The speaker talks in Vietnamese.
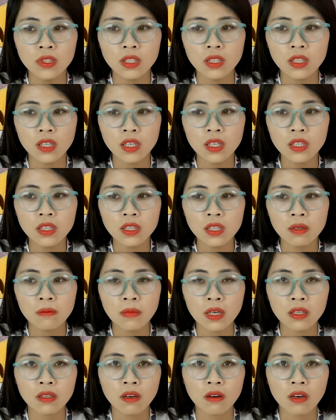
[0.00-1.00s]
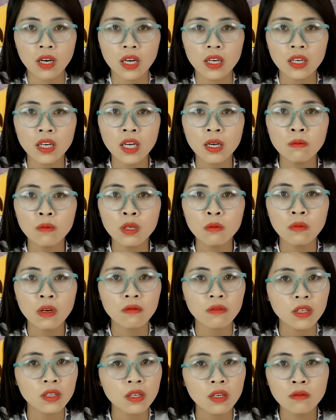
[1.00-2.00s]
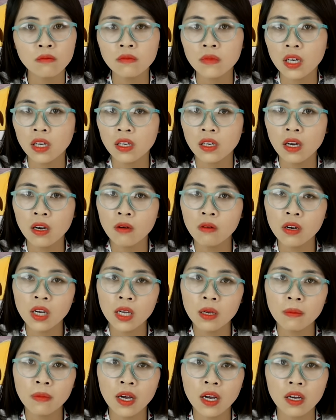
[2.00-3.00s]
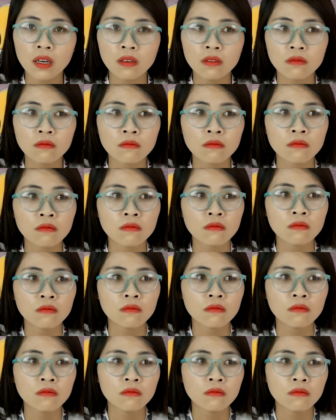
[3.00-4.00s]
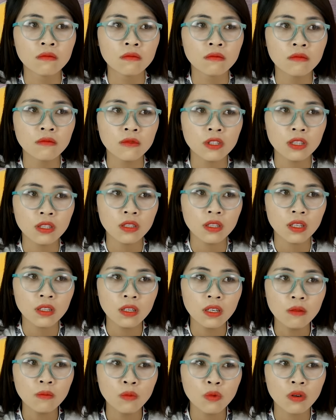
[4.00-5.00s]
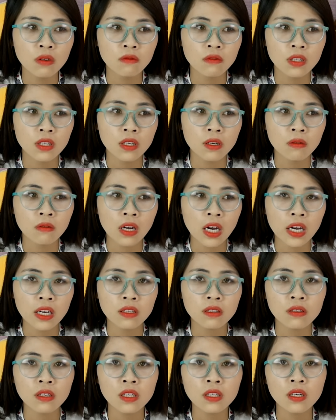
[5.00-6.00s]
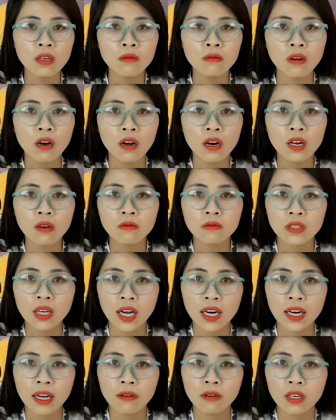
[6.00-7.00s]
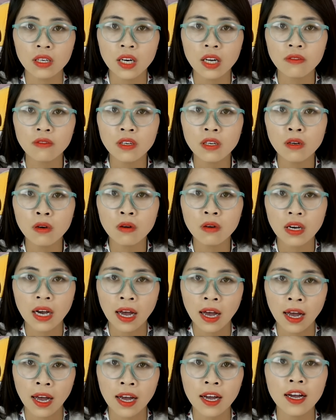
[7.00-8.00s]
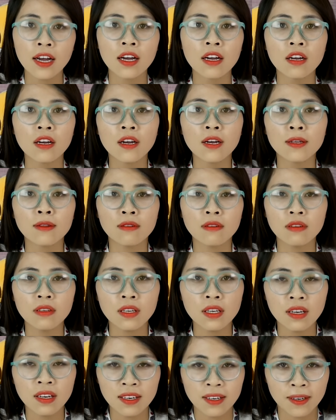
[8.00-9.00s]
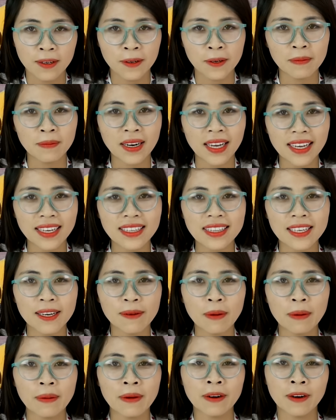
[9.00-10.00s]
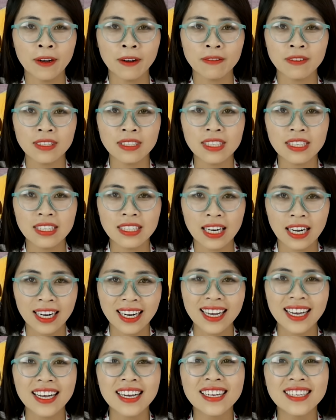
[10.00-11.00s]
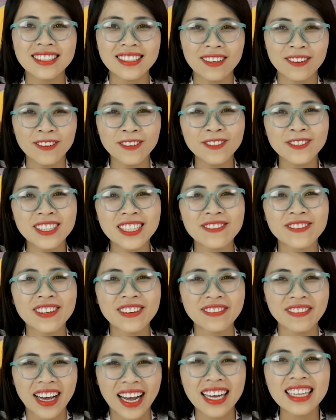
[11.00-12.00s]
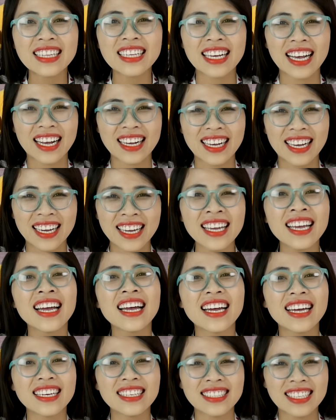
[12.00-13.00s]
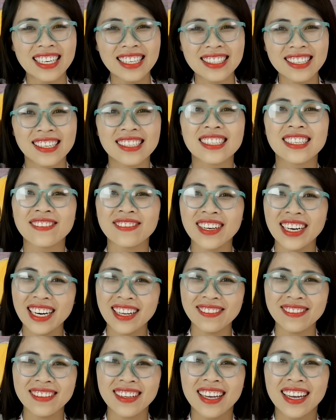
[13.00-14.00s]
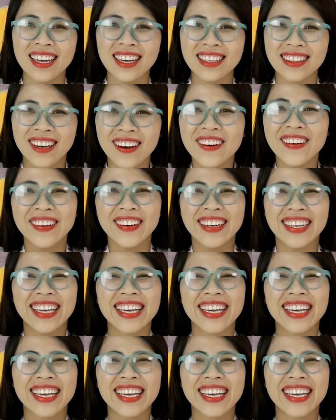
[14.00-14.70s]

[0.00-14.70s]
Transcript: Chị đã đi tìm bạn thỏ cả đêm nhưng mà vẫn không thấy đâu các em ạ Chị đã rất buồn vì điều này cho nên không có lòng dạ nào để ra video cả Tuy nhiên hôm nay anh Tiểu bảo bảo nói với chị rằng Trong lúc chị buồn bã thì anh ấy sẽ cho chị mượn em thôi